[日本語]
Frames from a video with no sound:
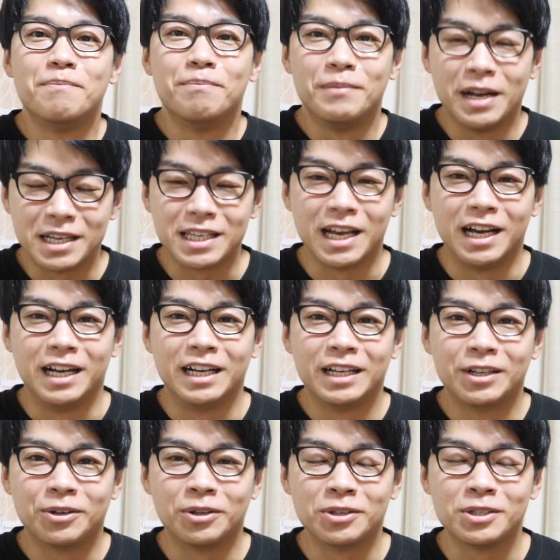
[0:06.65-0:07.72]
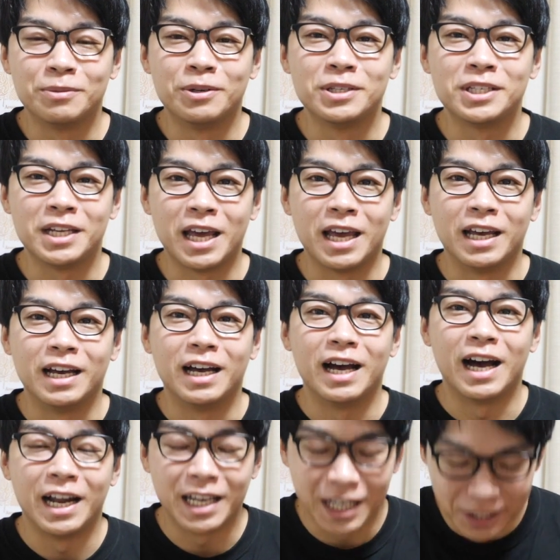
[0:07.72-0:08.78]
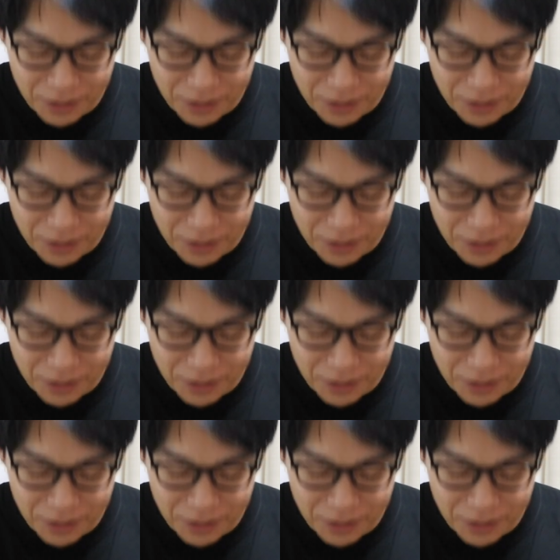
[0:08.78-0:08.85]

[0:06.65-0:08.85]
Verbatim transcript: 皆さん今年も1年ありが